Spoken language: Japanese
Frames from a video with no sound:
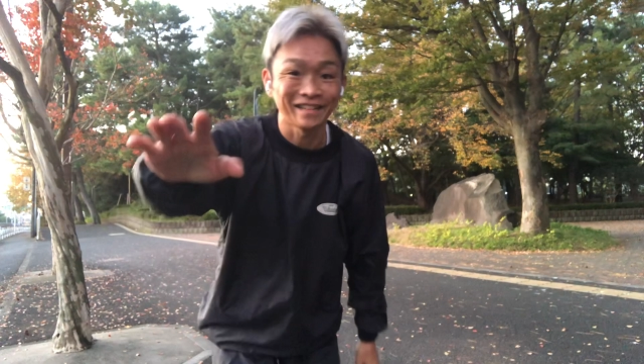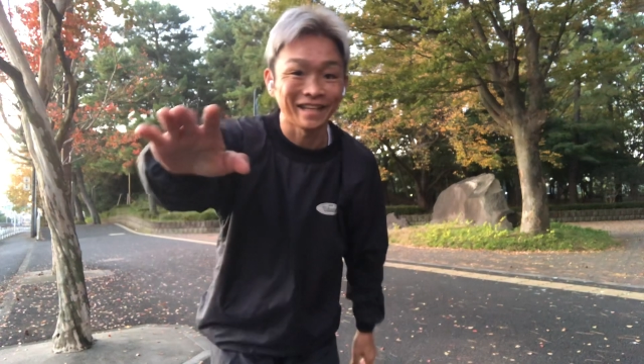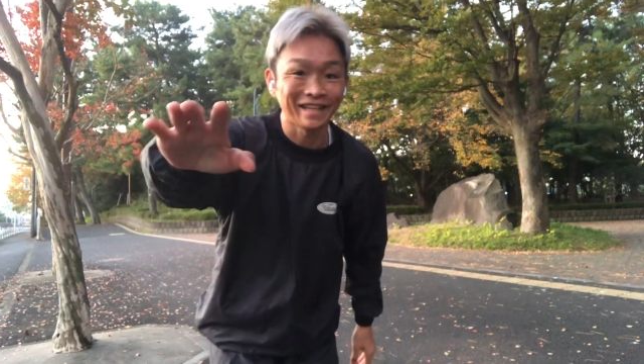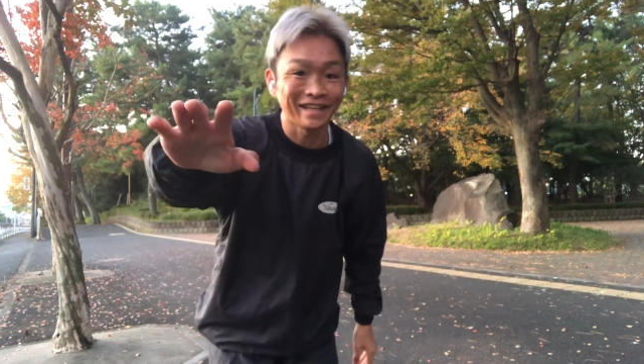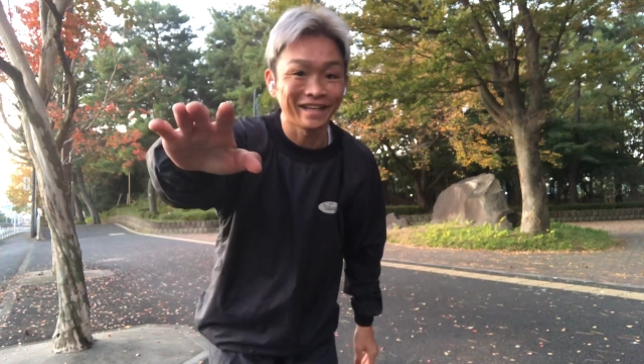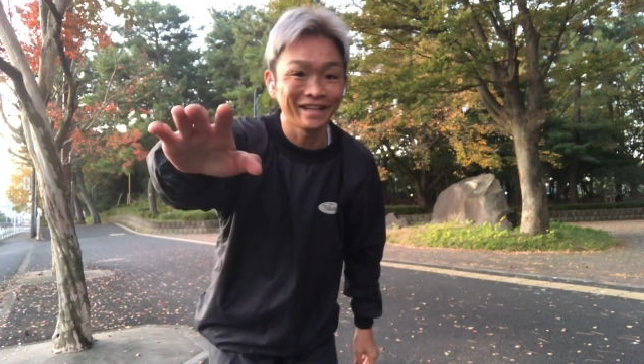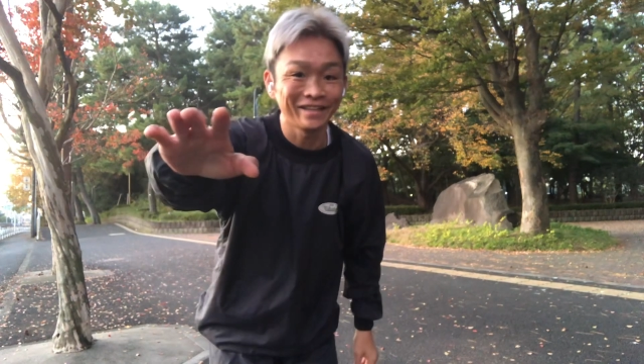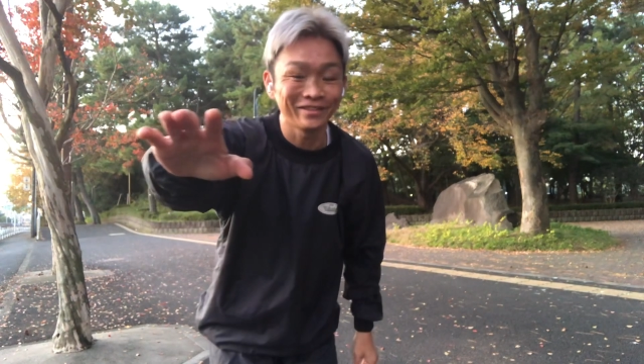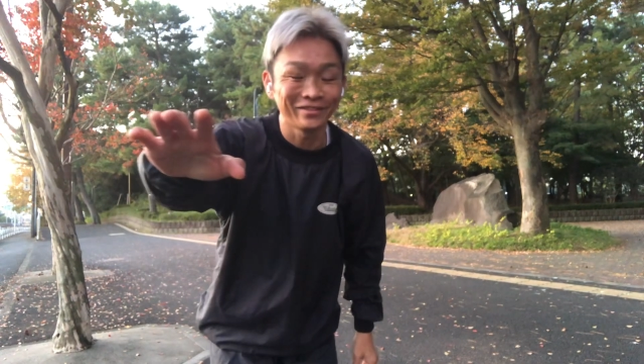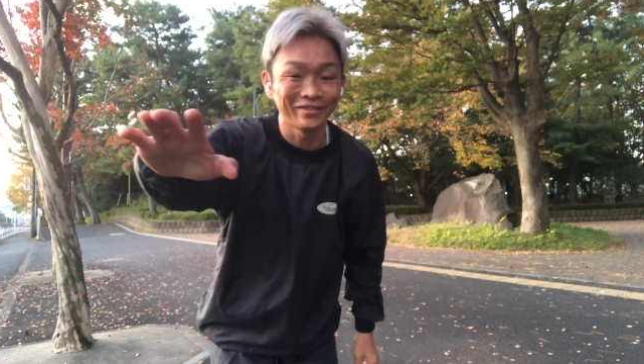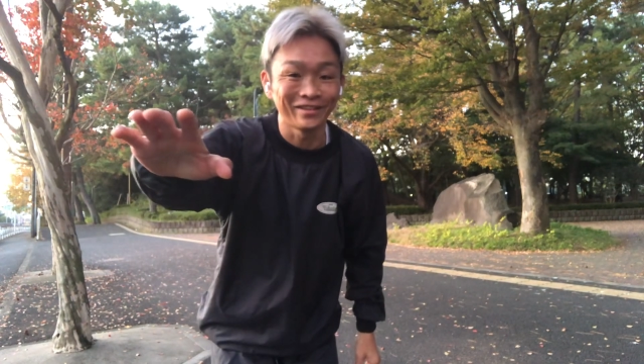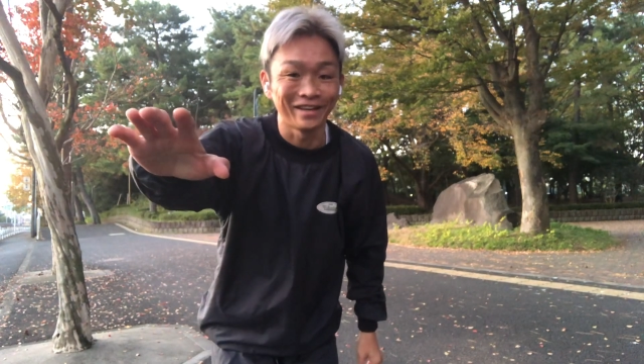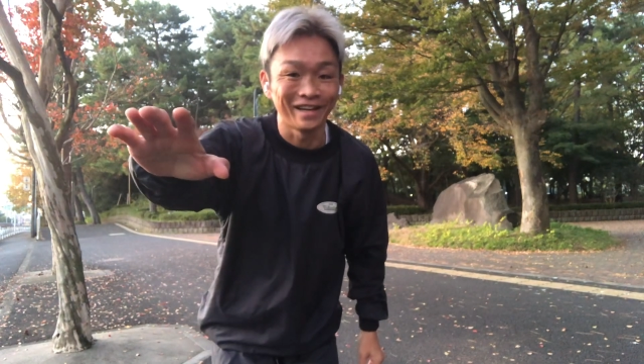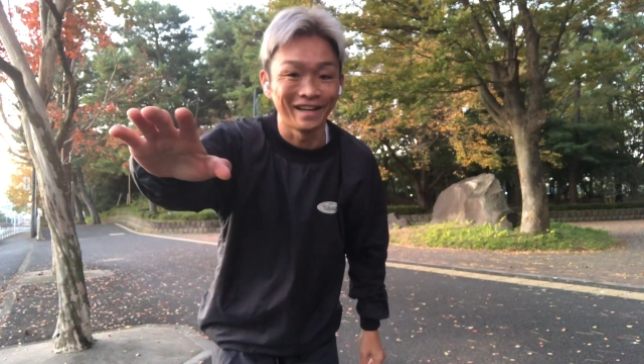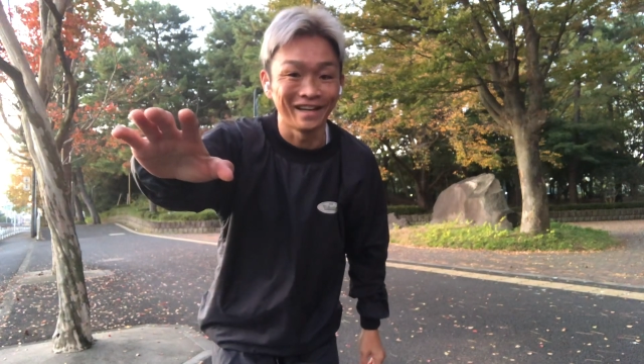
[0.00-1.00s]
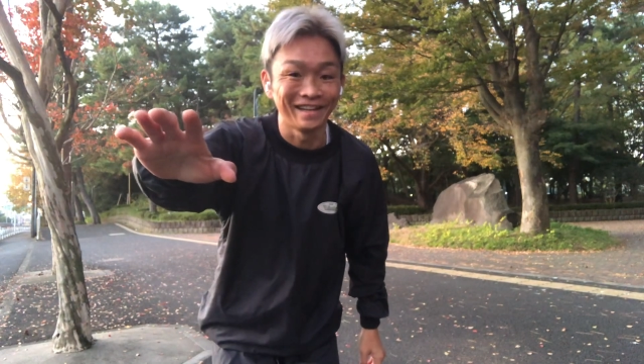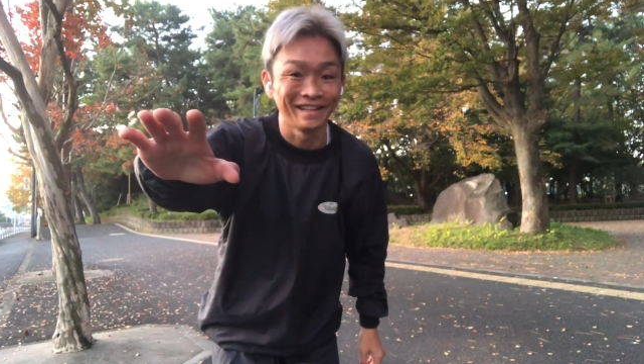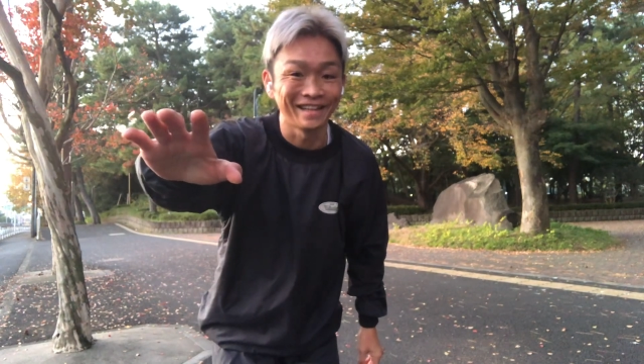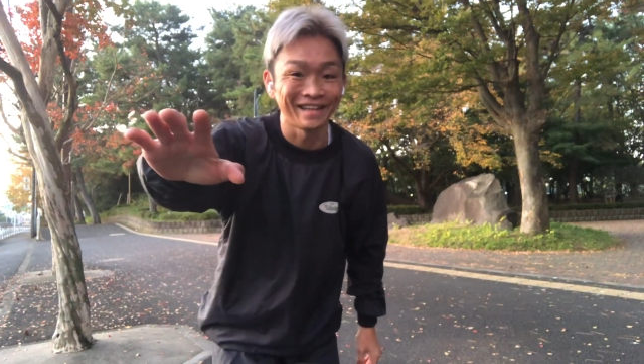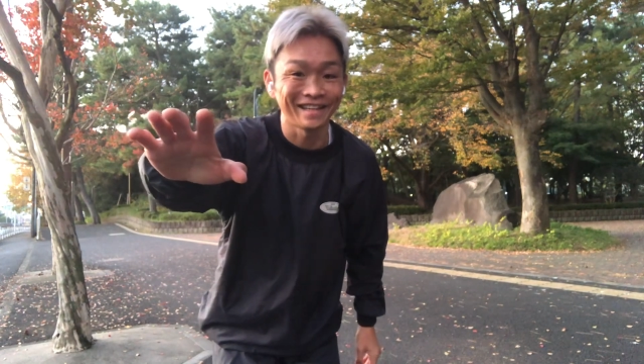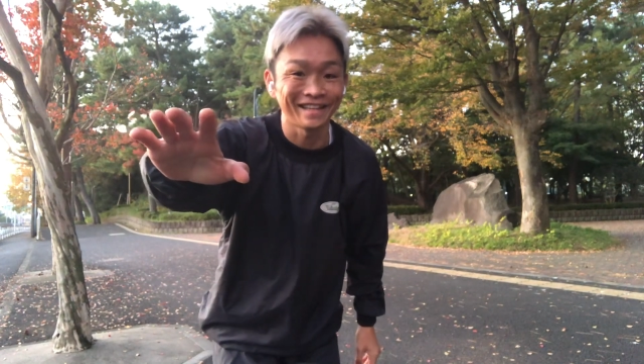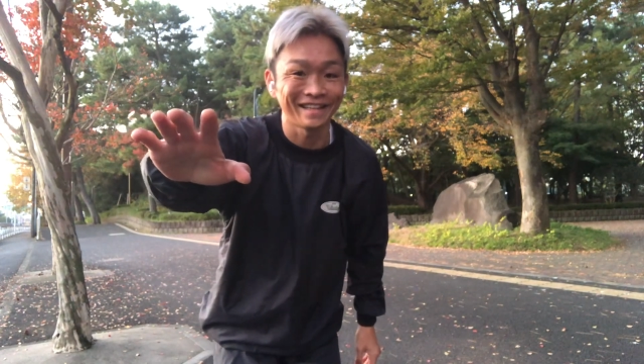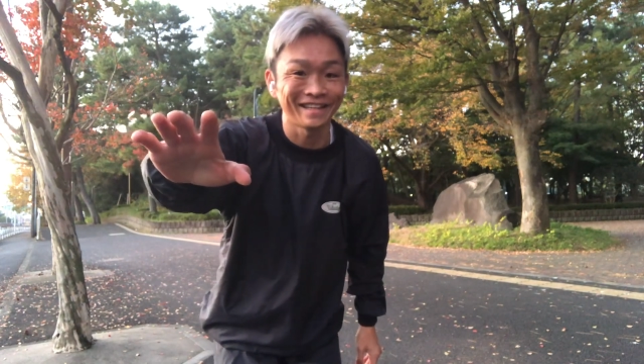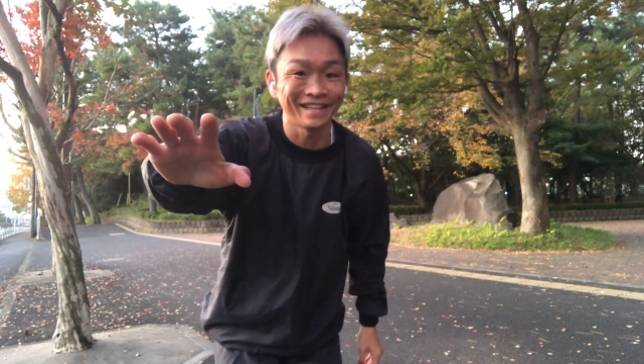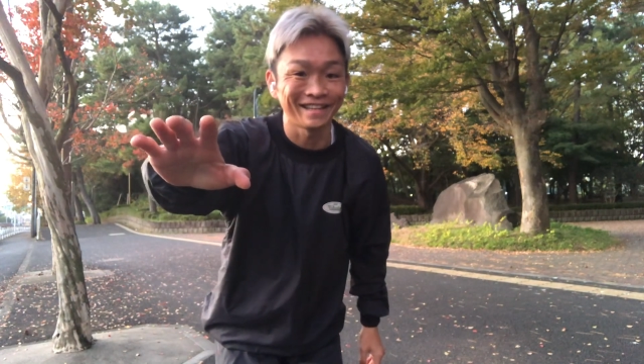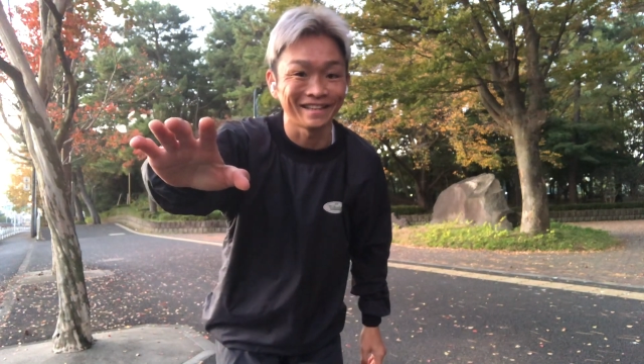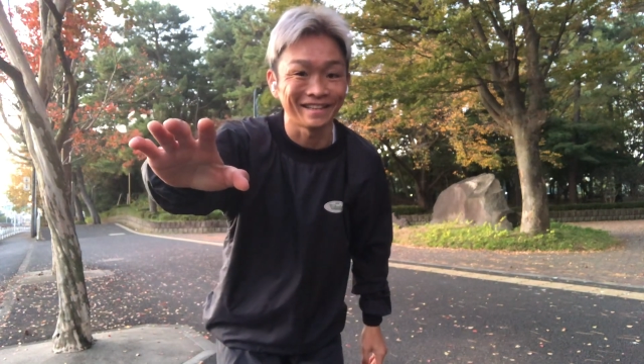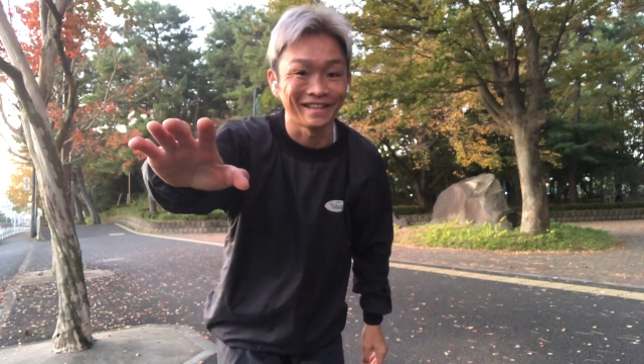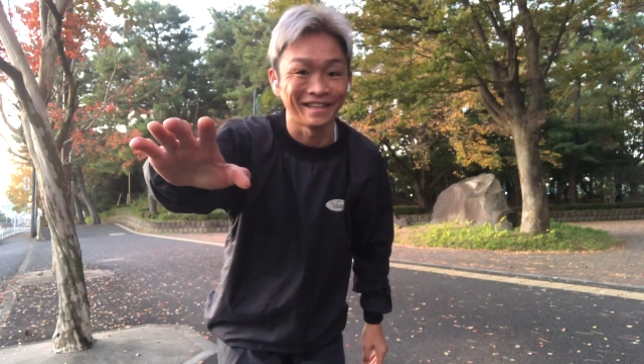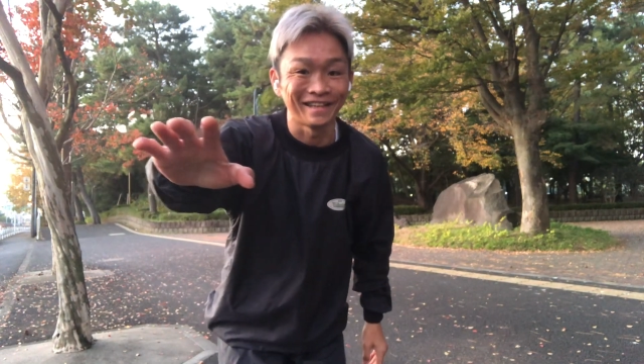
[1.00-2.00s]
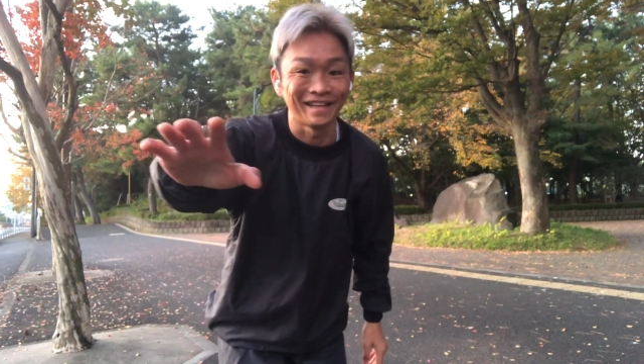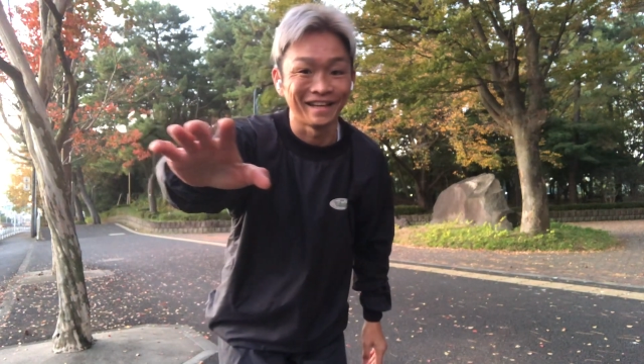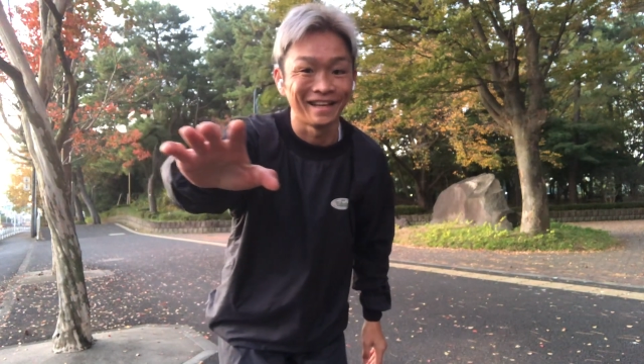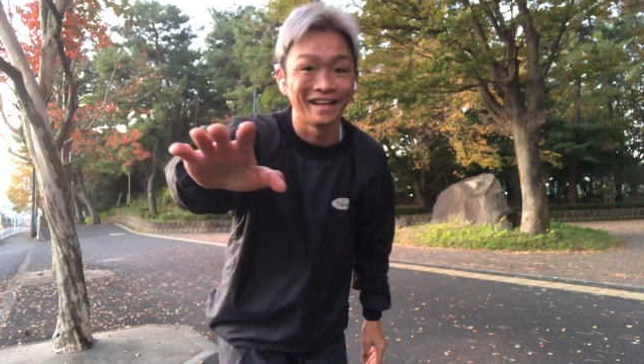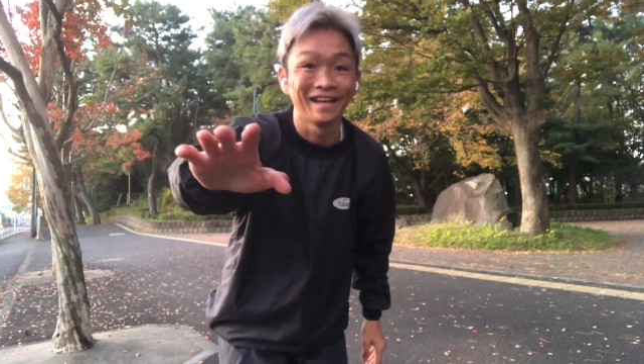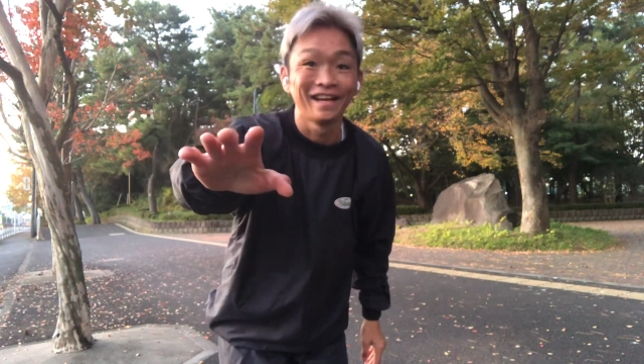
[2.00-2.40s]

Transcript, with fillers: てかけるとこがなかなかなかったんで、